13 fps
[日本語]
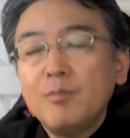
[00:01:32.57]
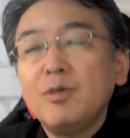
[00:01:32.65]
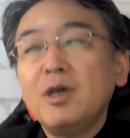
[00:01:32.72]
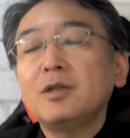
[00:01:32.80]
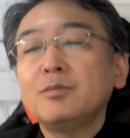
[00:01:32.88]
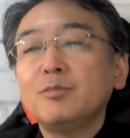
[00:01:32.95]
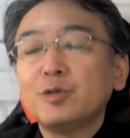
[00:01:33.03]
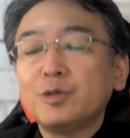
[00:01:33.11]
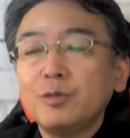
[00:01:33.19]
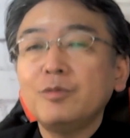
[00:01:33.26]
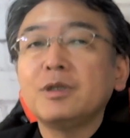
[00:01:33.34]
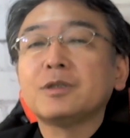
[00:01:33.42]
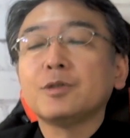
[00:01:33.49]
メールも
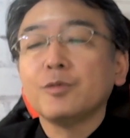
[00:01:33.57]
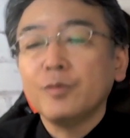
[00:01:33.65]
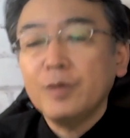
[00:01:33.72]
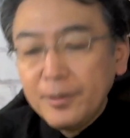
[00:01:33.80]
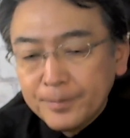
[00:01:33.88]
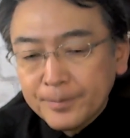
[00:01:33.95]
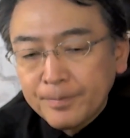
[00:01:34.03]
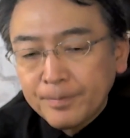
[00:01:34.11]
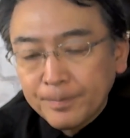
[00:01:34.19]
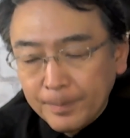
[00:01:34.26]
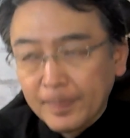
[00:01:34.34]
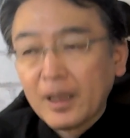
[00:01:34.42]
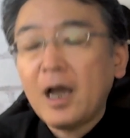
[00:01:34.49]
そうですよね。
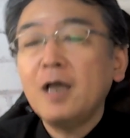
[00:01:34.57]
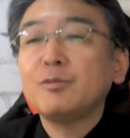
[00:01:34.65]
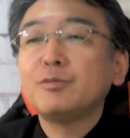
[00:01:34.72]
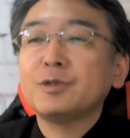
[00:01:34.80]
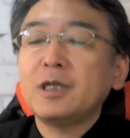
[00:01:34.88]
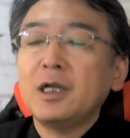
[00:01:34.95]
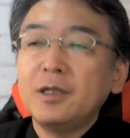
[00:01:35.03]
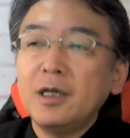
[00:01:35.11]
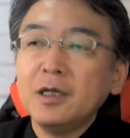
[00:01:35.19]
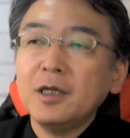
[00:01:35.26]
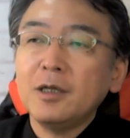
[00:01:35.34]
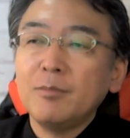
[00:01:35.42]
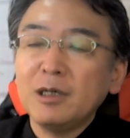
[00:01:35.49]
うん、開封され
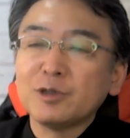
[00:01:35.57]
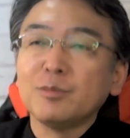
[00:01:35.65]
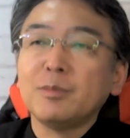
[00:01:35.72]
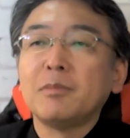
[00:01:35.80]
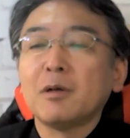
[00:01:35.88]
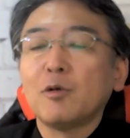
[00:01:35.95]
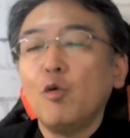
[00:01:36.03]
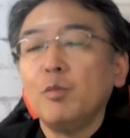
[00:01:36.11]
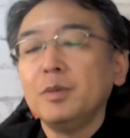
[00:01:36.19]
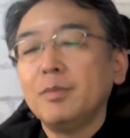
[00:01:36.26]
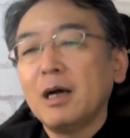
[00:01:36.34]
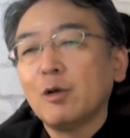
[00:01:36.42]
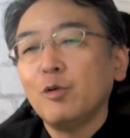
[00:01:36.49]
なければ、その
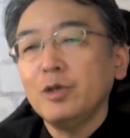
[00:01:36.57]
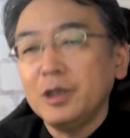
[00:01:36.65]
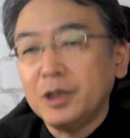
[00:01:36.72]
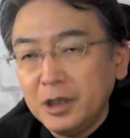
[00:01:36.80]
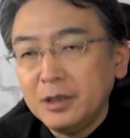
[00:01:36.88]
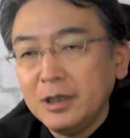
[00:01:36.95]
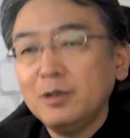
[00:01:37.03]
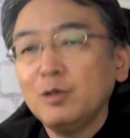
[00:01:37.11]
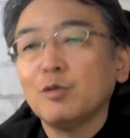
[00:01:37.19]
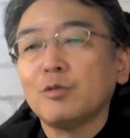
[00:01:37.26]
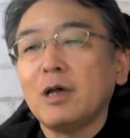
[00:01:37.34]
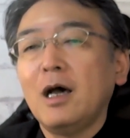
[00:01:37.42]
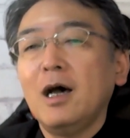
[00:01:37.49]
ゴミ箱行きなんて
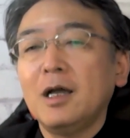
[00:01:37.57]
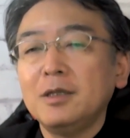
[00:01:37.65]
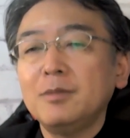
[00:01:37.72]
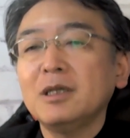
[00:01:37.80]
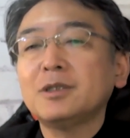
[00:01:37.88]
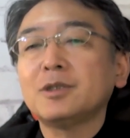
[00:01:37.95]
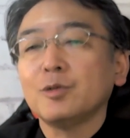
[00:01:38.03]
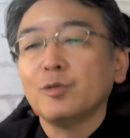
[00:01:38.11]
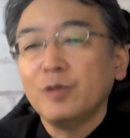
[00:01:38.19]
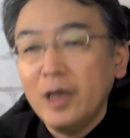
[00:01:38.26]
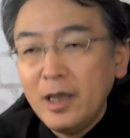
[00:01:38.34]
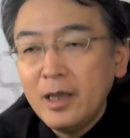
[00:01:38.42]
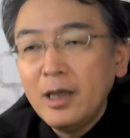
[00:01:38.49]
ことはありますよ
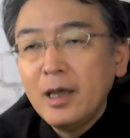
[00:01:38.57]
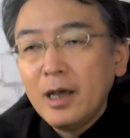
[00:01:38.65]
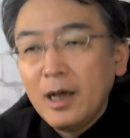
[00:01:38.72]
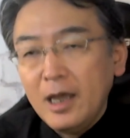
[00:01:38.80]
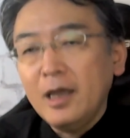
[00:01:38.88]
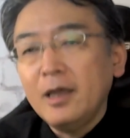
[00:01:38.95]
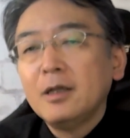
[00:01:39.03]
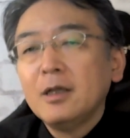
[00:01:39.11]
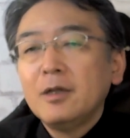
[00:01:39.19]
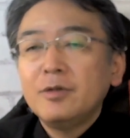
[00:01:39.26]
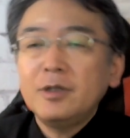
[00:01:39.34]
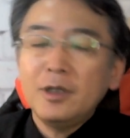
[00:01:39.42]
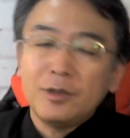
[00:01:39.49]
ね。はい。
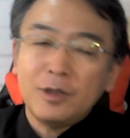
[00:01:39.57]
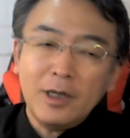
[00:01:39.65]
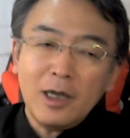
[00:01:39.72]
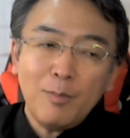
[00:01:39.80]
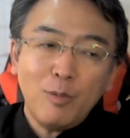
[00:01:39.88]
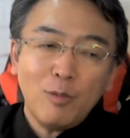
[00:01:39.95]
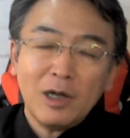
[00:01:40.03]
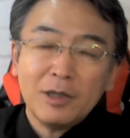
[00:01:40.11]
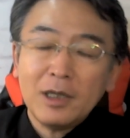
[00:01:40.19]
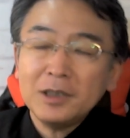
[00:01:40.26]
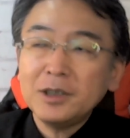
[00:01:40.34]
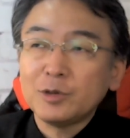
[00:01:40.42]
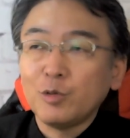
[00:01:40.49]
でね、テレアポが
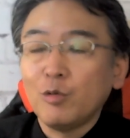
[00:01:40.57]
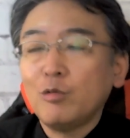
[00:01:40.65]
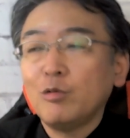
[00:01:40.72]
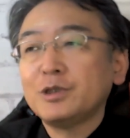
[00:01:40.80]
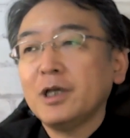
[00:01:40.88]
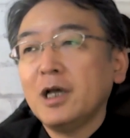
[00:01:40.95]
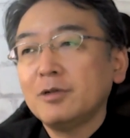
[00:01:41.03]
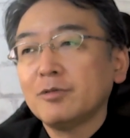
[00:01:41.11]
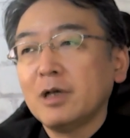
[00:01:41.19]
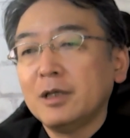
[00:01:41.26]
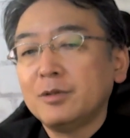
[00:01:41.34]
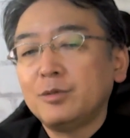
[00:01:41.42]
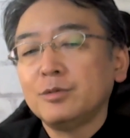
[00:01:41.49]
なぜ即効性がある
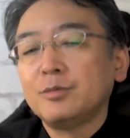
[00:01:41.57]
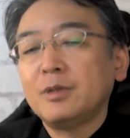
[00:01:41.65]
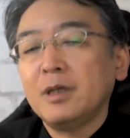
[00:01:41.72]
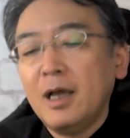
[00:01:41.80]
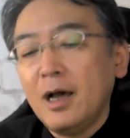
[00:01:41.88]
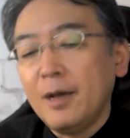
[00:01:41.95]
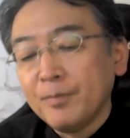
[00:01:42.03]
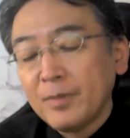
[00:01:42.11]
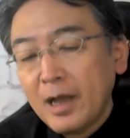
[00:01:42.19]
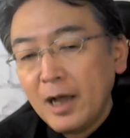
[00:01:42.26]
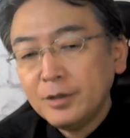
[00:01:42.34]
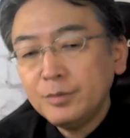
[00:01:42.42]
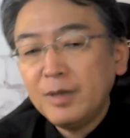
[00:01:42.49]
かって言ったら、
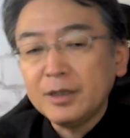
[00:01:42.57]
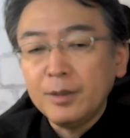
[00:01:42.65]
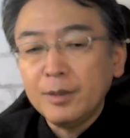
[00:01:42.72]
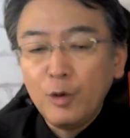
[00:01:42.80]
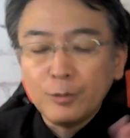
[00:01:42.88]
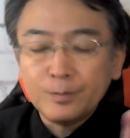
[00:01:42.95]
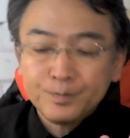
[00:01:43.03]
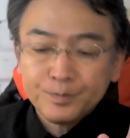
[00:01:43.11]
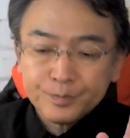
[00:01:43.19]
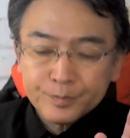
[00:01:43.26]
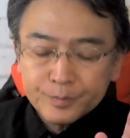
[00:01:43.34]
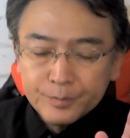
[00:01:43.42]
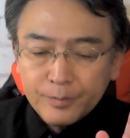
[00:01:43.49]
あくまでも
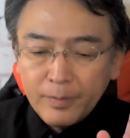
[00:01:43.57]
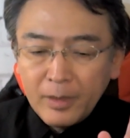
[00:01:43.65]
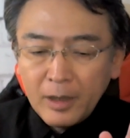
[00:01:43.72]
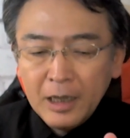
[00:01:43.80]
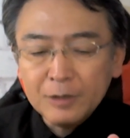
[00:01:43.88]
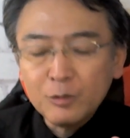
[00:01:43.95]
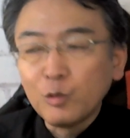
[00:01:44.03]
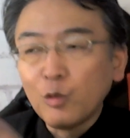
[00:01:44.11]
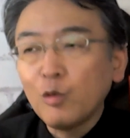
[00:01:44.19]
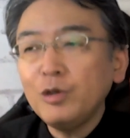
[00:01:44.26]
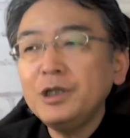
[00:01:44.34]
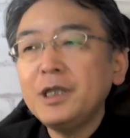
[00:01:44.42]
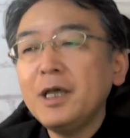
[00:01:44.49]
えっ、ー、と、
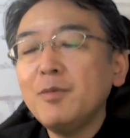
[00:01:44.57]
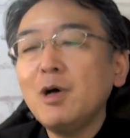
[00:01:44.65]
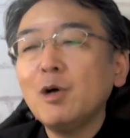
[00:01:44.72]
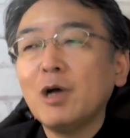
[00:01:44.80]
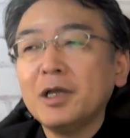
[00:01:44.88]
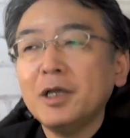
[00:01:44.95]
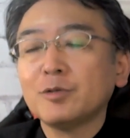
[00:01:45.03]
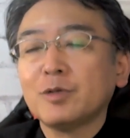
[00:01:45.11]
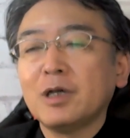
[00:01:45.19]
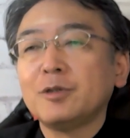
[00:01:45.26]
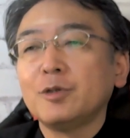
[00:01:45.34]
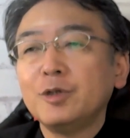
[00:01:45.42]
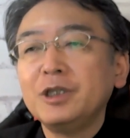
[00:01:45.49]
どこに電話をかける
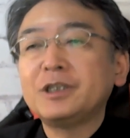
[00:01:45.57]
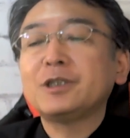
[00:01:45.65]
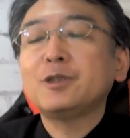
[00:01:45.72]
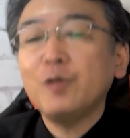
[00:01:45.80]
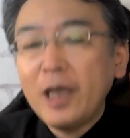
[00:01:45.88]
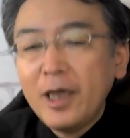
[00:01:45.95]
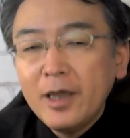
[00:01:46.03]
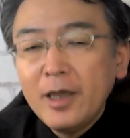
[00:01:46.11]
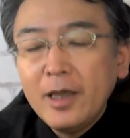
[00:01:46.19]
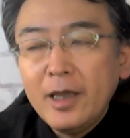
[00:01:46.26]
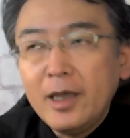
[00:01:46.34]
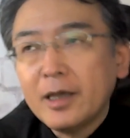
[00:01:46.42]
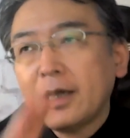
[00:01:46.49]
かというリストね、
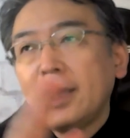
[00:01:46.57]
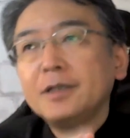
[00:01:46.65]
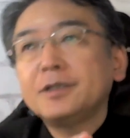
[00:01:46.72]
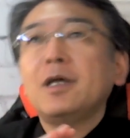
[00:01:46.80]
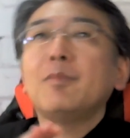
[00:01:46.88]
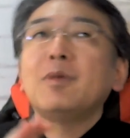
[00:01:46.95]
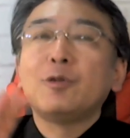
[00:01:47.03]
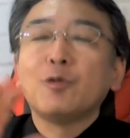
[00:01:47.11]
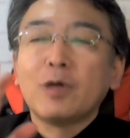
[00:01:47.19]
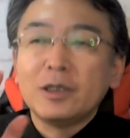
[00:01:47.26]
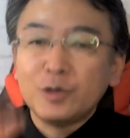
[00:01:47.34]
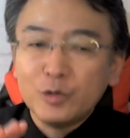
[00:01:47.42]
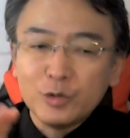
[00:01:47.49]
えー、会社名
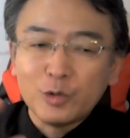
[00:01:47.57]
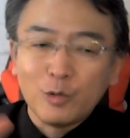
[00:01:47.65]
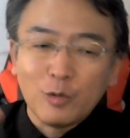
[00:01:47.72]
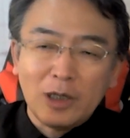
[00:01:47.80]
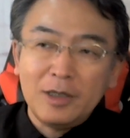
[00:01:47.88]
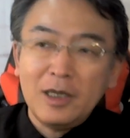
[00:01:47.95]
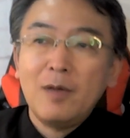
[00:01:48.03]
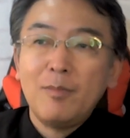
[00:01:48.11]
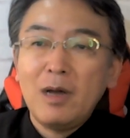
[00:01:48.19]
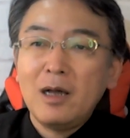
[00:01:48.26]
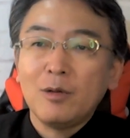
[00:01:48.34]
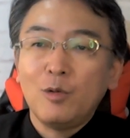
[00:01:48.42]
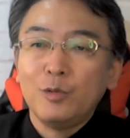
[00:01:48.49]
とか住所とか電話
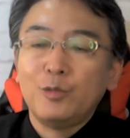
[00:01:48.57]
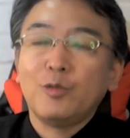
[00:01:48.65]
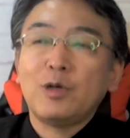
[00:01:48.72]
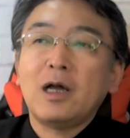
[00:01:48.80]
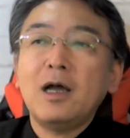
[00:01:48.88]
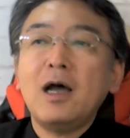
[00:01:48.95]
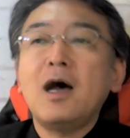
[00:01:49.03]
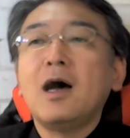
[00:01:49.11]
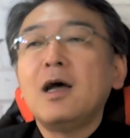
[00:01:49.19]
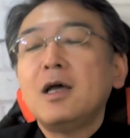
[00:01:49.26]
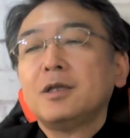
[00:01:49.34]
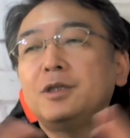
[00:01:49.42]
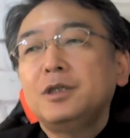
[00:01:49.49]
番号とか
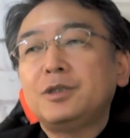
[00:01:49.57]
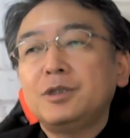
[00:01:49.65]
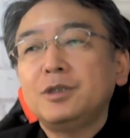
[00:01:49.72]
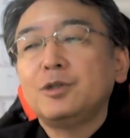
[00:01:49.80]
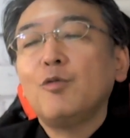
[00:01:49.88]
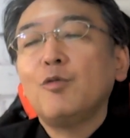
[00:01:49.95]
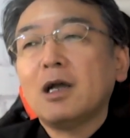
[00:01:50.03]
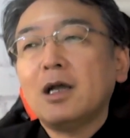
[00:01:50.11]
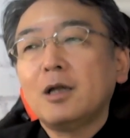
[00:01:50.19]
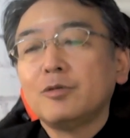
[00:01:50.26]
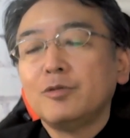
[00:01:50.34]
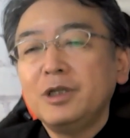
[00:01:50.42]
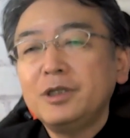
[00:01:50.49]
がきっちりとわ
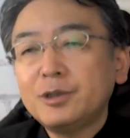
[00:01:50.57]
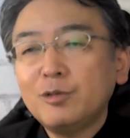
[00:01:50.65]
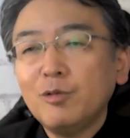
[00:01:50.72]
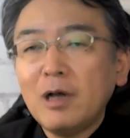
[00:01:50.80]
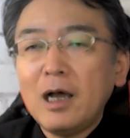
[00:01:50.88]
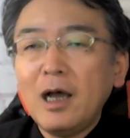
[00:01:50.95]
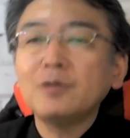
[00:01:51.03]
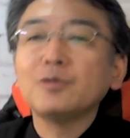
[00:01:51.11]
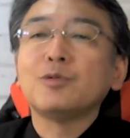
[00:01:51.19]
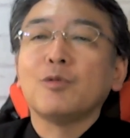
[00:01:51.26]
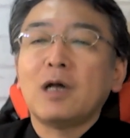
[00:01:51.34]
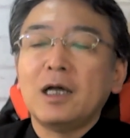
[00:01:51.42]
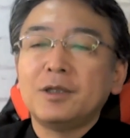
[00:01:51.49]
かるリストがあ
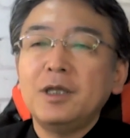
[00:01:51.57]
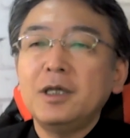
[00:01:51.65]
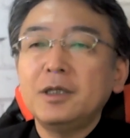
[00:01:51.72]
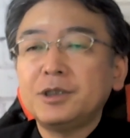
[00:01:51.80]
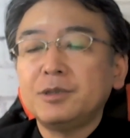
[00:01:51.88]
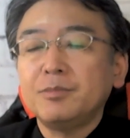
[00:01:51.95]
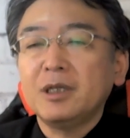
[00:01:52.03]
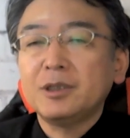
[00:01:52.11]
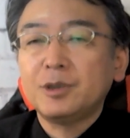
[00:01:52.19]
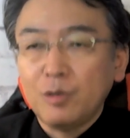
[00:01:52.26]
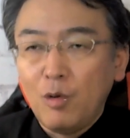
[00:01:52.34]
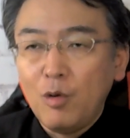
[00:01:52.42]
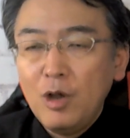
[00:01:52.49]
ると仮定しま
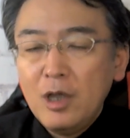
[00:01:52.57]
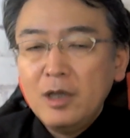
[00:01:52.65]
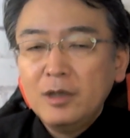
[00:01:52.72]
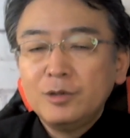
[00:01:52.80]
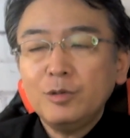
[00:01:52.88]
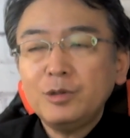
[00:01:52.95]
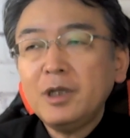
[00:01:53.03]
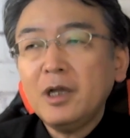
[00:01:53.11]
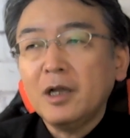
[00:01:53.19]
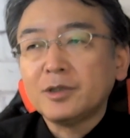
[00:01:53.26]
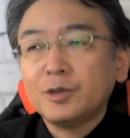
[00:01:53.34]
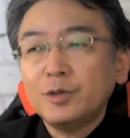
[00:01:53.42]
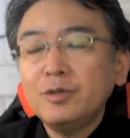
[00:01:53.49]
しょう。そした
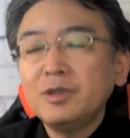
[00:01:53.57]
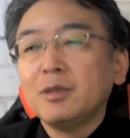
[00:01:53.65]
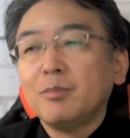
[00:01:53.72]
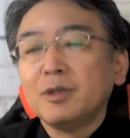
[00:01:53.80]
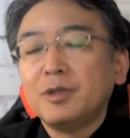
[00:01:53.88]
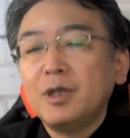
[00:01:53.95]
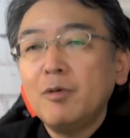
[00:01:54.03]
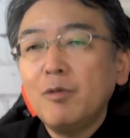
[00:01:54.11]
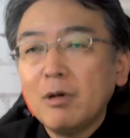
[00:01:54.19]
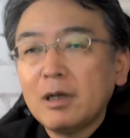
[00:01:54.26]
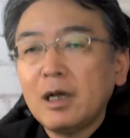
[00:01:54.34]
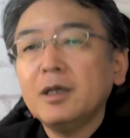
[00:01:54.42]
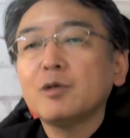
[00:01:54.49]
らすぐにでも電
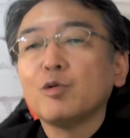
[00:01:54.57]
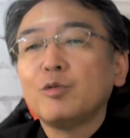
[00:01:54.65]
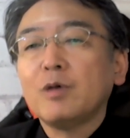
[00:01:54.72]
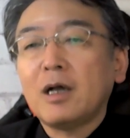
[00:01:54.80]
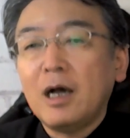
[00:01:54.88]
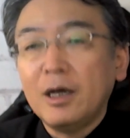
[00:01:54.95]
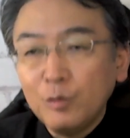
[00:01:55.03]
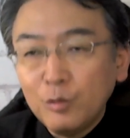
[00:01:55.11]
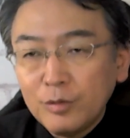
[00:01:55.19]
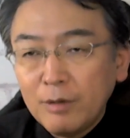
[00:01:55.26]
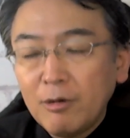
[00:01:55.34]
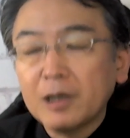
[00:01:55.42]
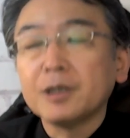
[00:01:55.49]
話をかけることは可
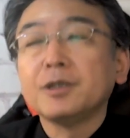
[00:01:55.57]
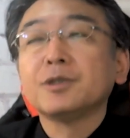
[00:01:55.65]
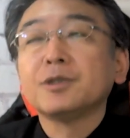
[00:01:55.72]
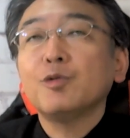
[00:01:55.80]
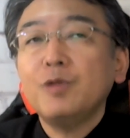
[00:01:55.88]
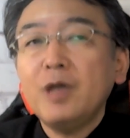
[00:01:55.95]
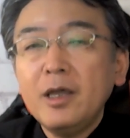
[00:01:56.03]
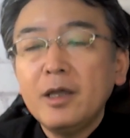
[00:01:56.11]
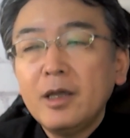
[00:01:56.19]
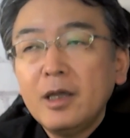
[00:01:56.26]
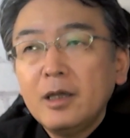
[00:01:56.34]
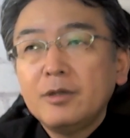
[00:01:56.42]
能なわけですよね。